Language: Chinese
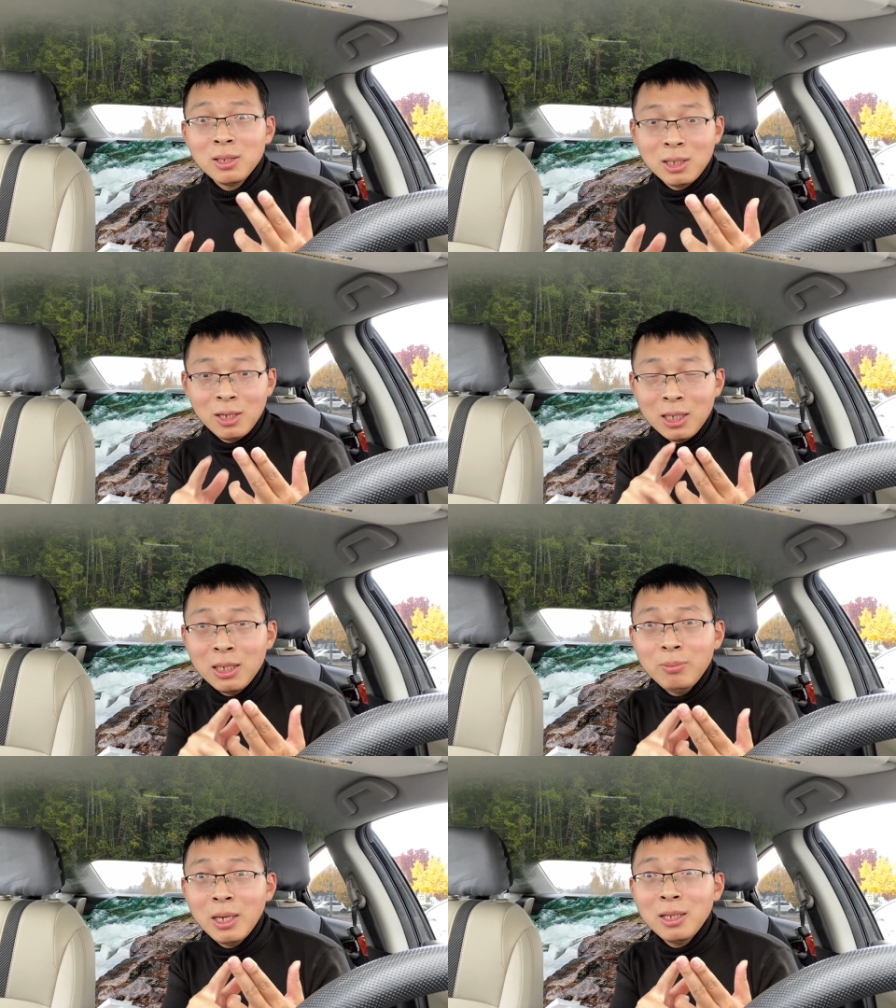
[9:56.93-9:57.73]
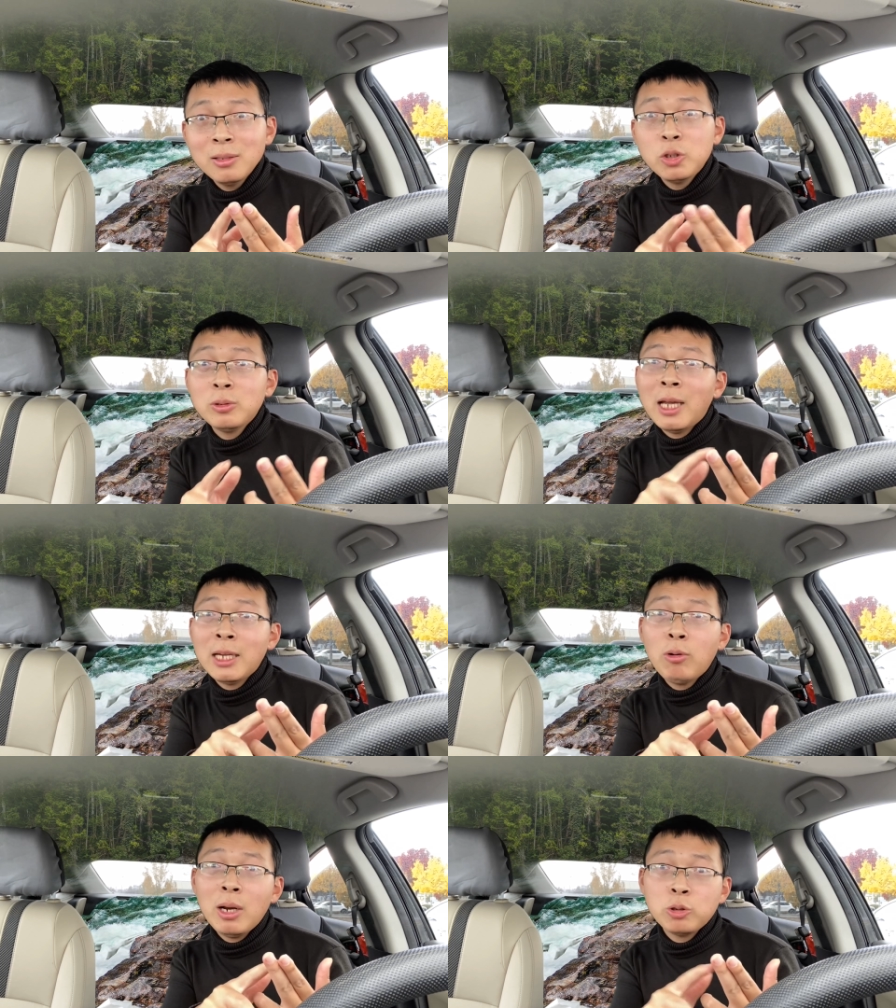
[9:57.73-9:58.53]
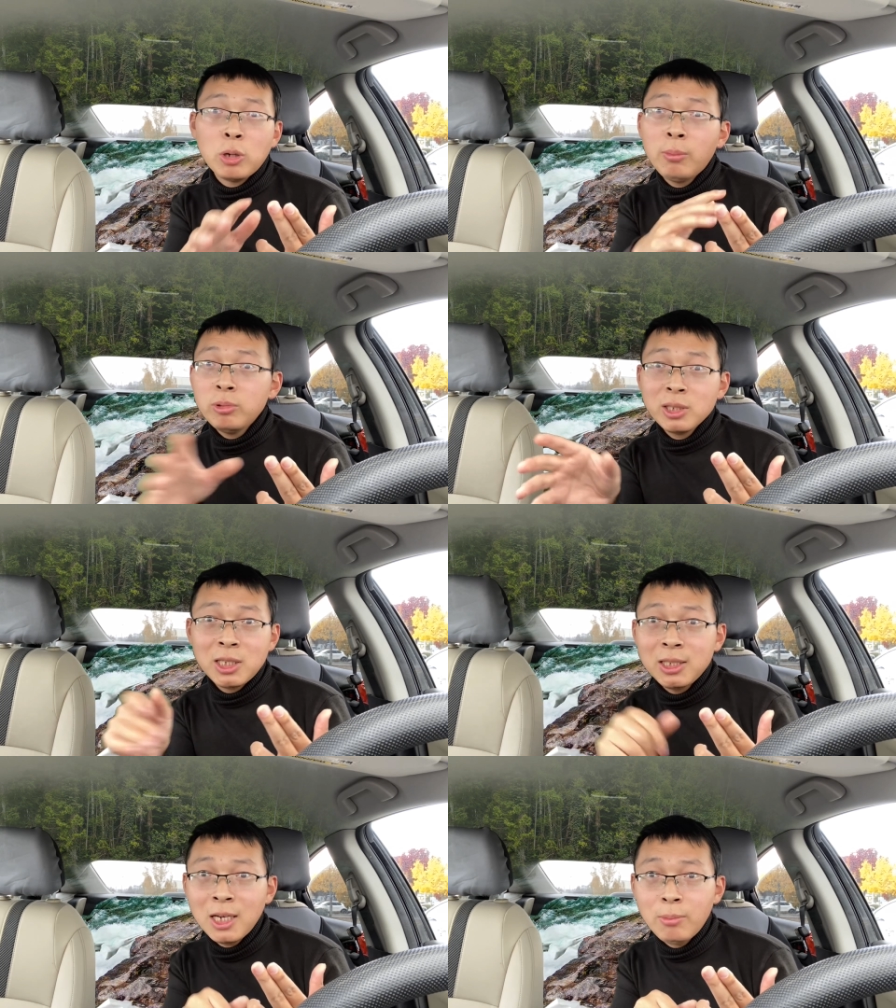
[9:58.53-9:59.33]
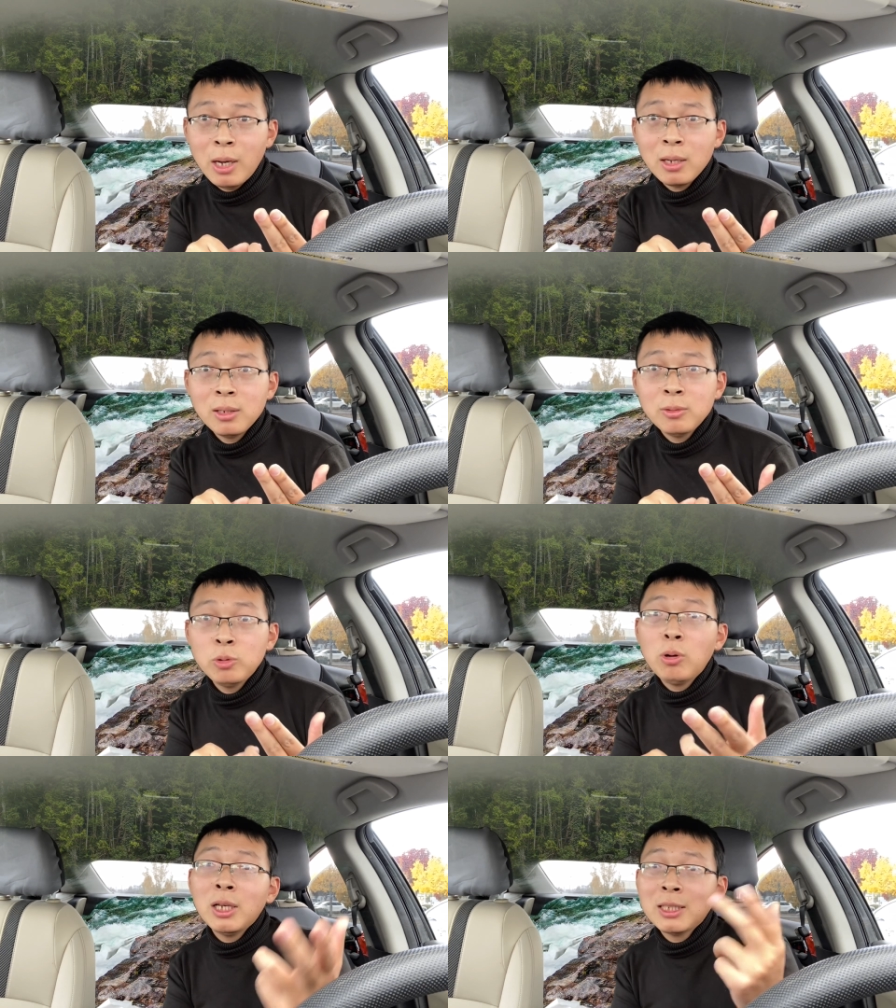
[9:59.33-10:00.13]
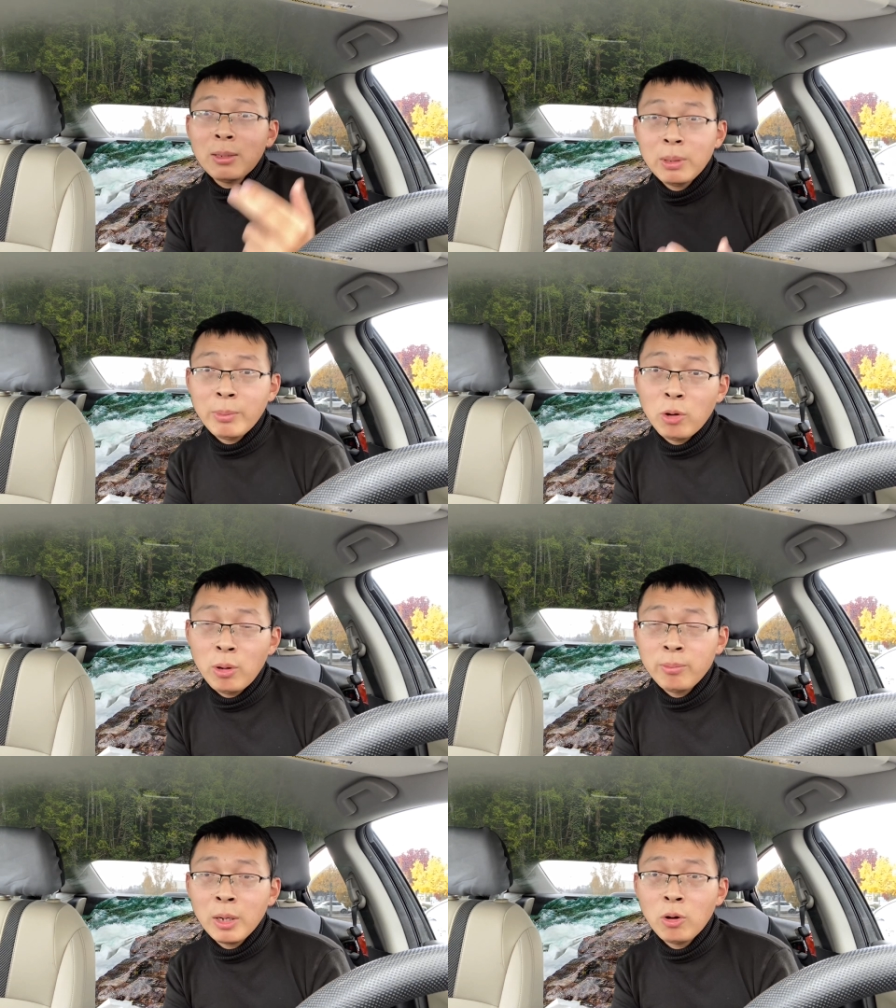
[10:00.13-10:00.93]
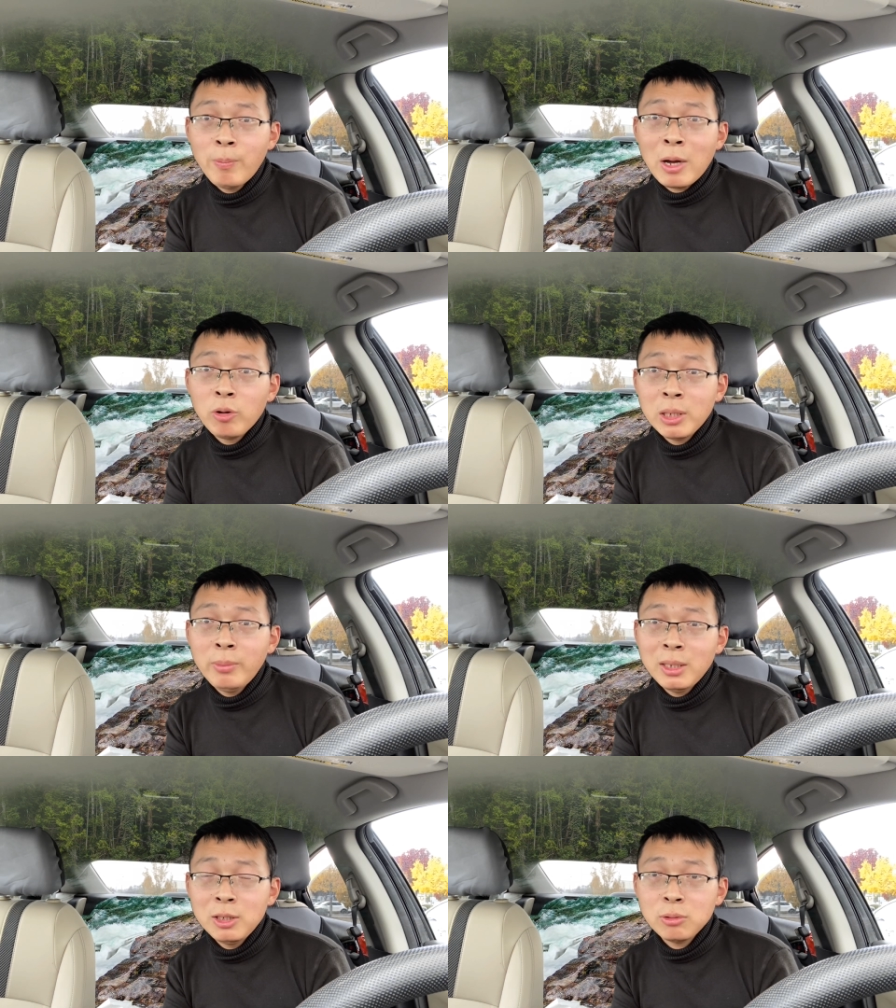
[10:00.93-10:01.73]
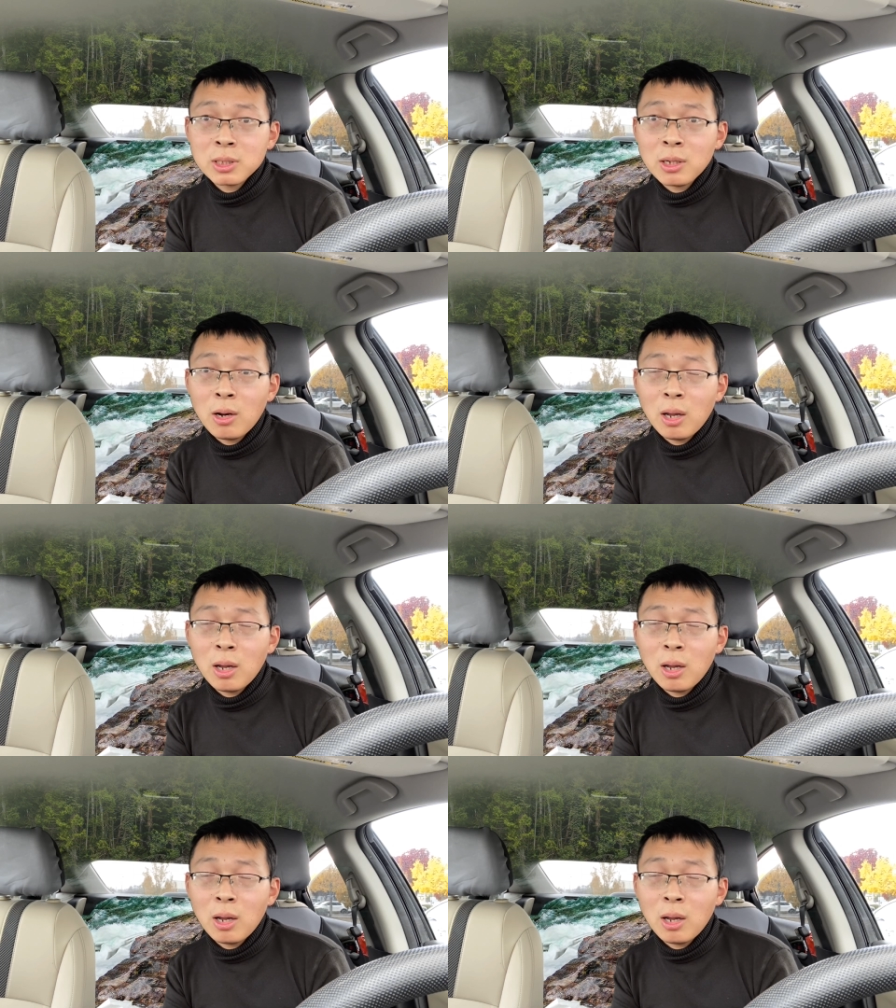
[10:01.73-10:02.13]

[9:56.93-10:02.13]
你的移民就那一块的全部是信箱嘛。如果你在美美国美国办过移民，你就知道了。